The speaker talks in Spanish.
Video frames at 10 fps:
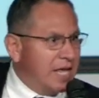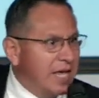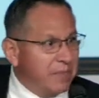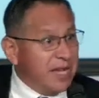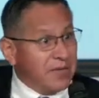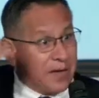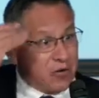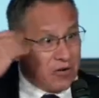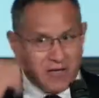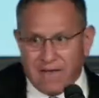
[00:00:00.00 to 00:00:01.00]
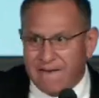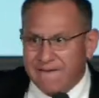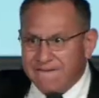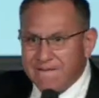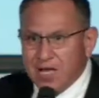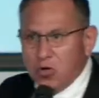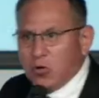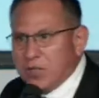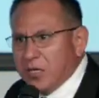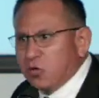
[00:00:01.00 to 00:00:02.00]
Mírame, varón. Look at
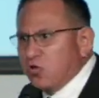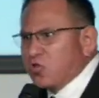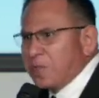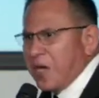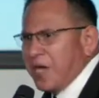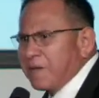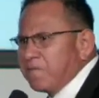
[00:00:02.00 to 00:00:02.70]
me. Do you see me?